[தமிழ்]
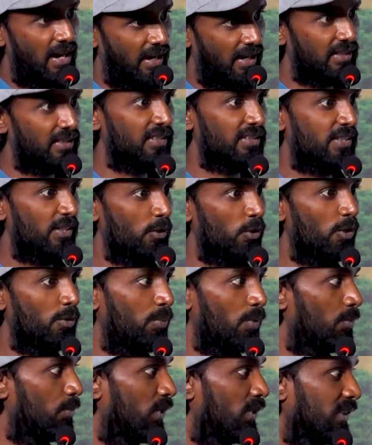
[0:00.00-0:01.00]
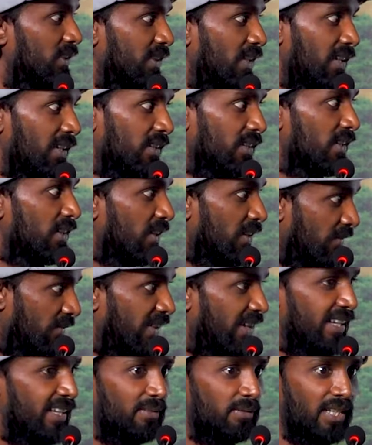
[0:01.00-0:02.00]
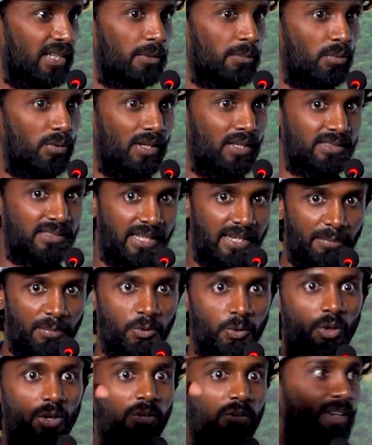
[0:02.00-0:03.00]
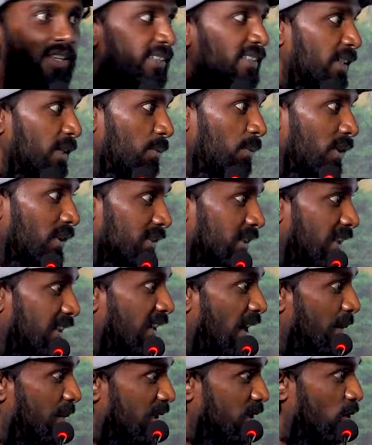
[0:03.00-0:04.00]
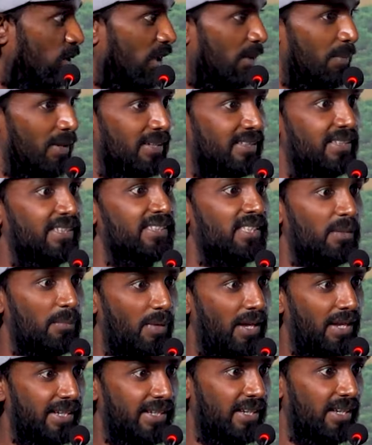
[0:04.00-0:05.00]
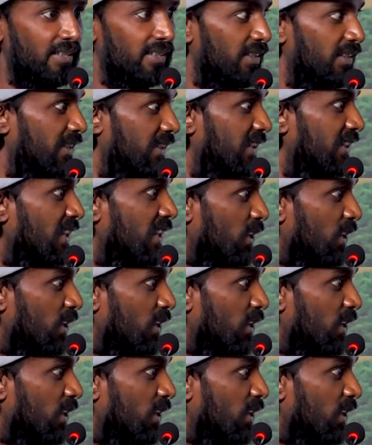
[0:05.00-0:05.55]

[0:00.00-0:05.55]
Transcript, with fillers: அடுத்த ஷெடியூல் போகும்போது சார் வீடு செட்டு போட்டாது சார் இப்போ சோளக்கொல்லையை செட்டு போடுங்க சார் அப்படின்னு சொல்கிற மாதிரி சீசன் மாறிக்கிட்டே இருந்தது